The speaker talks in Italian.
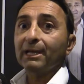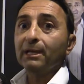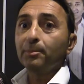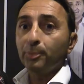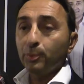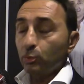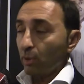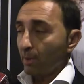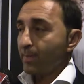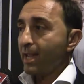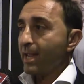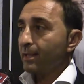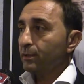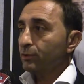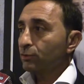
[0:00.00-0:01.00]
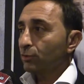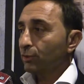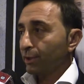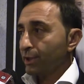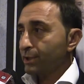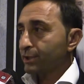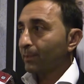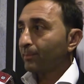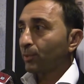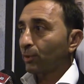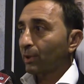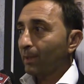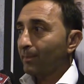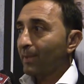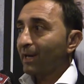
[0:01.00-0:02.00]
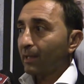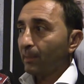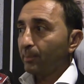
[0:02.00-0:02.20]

chi più e meglio riesce a programmare